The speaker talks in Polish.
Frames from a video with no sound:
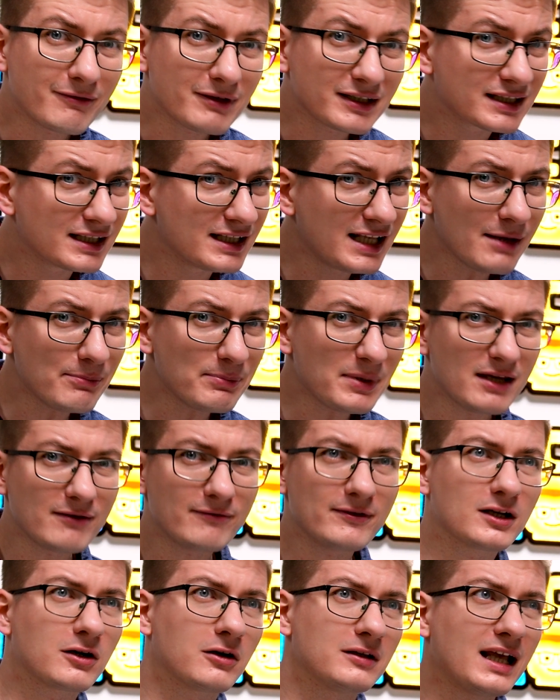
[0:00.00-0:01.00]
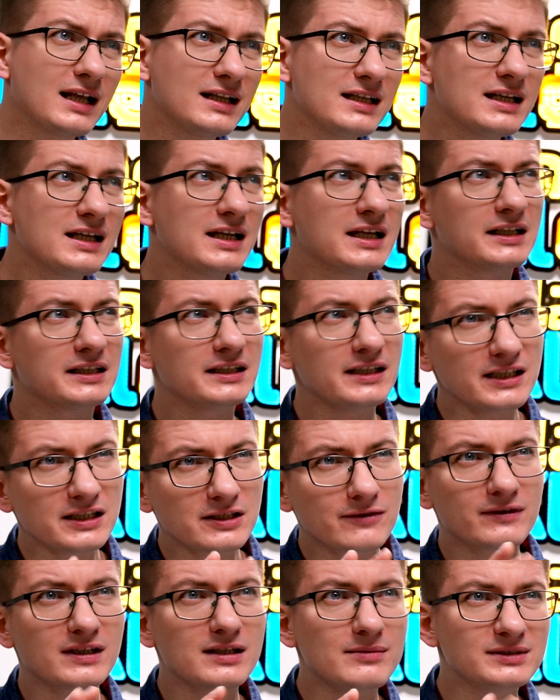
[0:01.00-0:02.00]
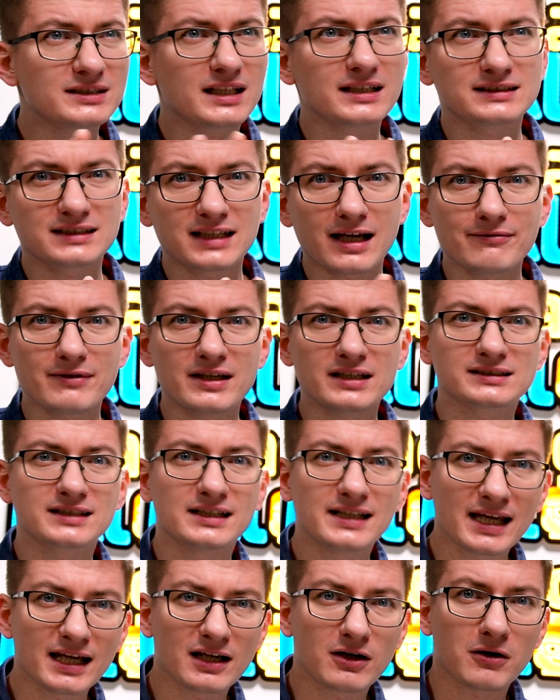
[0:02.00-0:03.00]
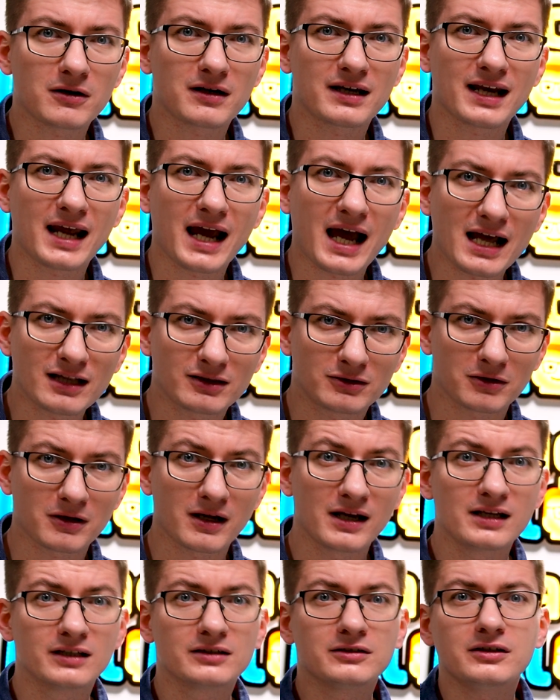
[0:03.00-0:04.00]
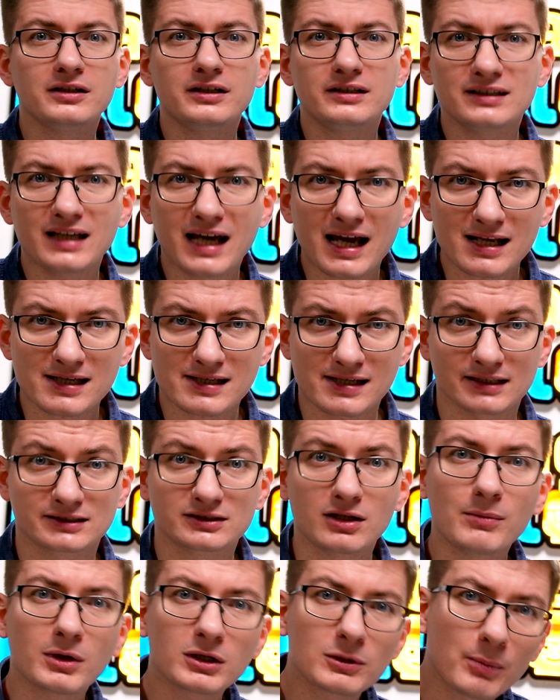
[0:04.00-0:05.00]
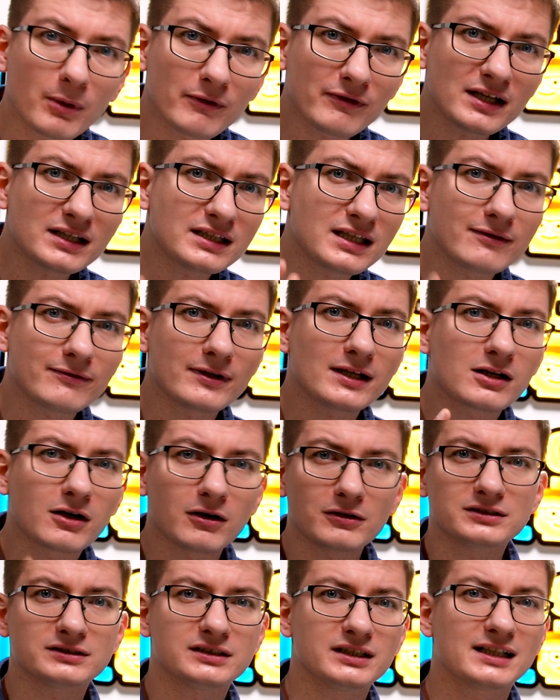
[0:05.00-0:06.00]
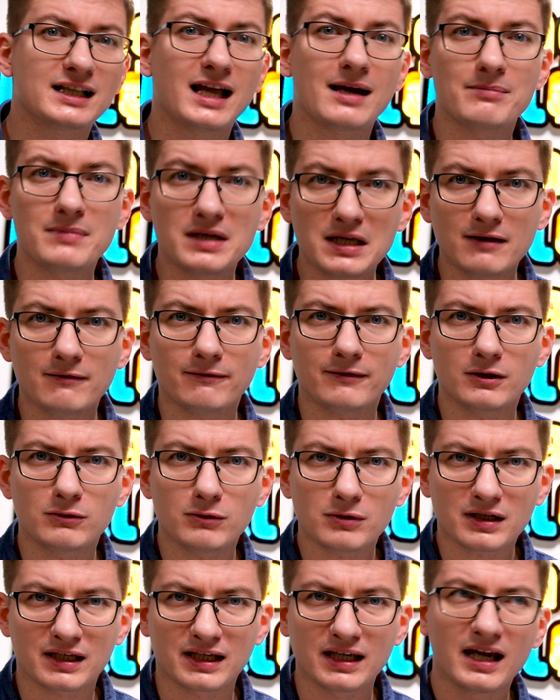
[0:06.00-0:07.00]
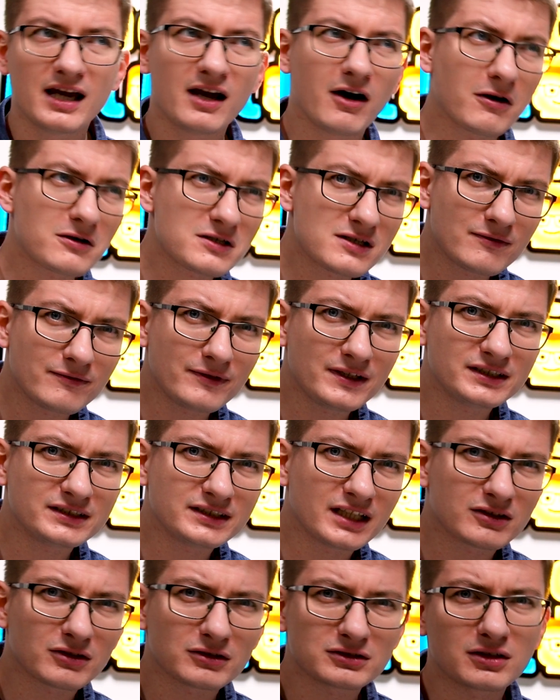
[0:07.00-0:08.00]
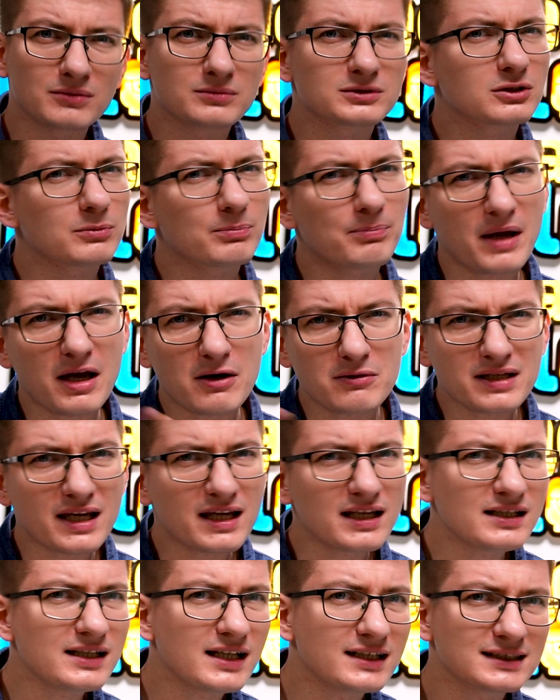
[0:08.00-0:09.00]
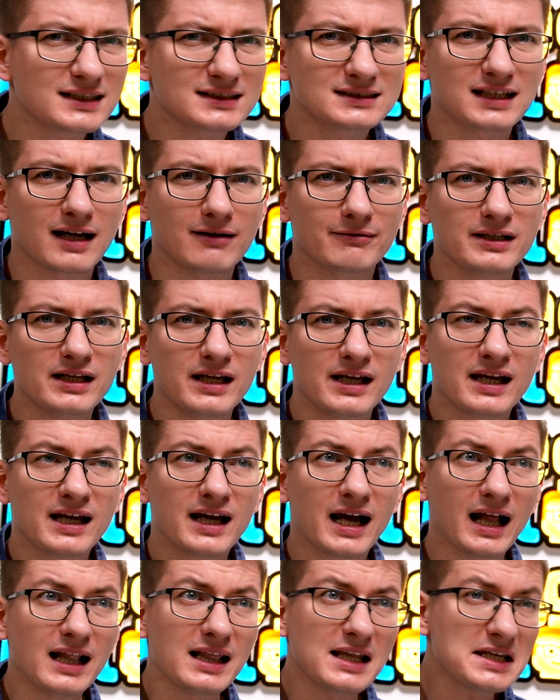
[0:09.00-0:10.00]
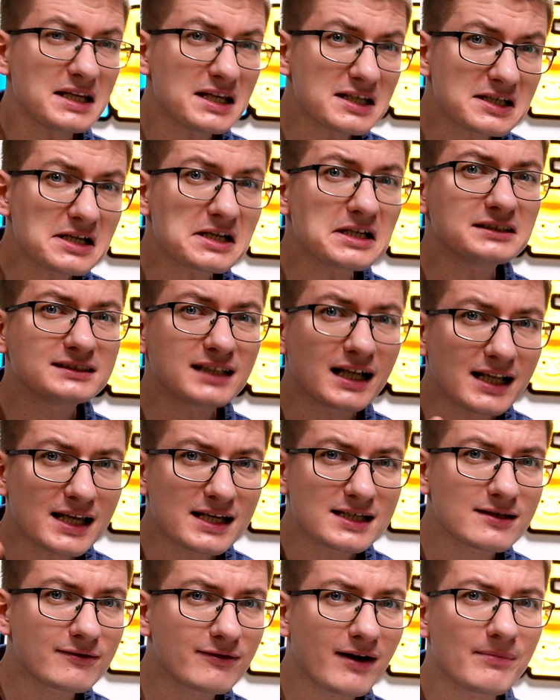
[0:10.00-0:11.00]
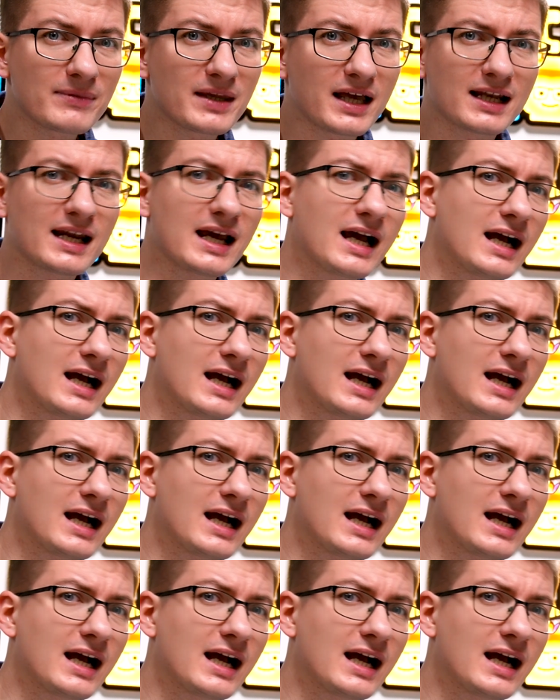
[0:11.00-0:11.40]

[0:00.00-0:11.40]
nawet lepiej wykonany niż w tym zestawie z LEGO Creator. No i tarcze są odpowiedniej wielkości dla minifigurki. Oczywiście to są zupełnie inne zestawy, ale jeżeli zależy Wam na